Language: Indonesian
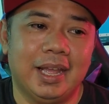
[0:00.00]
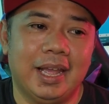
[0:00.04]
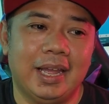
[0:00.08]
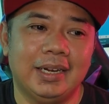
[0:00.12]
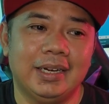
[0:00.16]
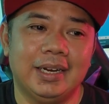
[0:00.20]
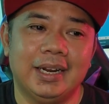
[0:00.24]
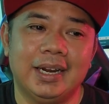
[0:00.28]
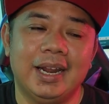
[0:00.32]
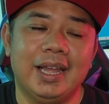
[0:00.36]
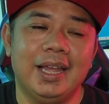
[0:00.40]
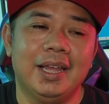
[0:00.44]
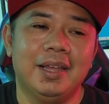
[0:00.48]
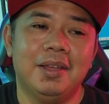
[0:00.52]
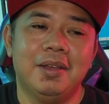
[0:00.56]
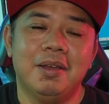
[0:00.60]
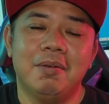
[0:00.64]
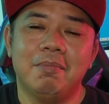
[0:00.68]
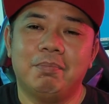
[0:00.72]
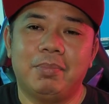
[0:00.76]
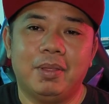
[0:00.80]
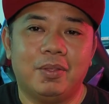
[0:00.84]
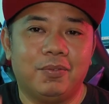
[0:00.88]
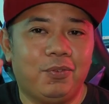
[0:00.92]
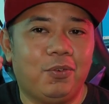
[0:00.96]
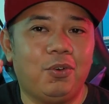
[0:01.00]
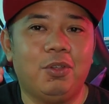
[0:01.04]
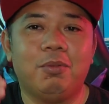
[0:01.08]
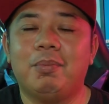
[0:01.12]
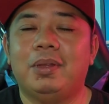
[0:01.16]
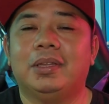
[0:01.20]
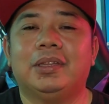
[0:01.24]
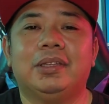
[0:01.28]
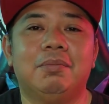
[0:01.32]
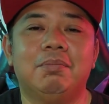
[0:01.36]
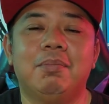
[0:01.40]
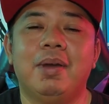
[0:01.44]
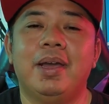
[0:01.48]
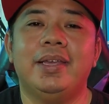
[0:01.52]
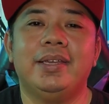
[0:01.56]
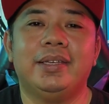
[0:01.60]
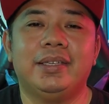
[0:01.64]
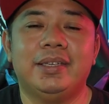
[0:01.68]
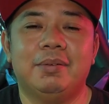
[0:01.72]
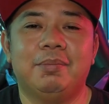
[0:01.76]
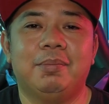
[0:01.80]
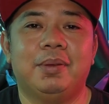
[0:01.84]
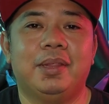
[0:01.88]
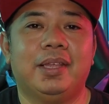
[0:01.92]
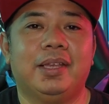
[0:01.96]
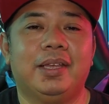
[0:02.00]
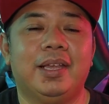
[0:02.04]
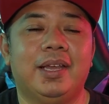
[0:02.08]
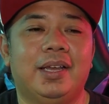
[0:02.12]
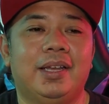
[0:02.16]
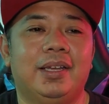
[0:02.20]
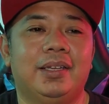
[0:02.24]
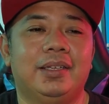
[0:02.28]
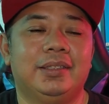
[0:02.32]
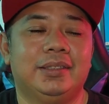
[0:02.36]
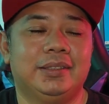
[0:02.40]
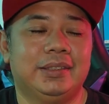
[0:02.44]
adalah performa terbaiknya mereka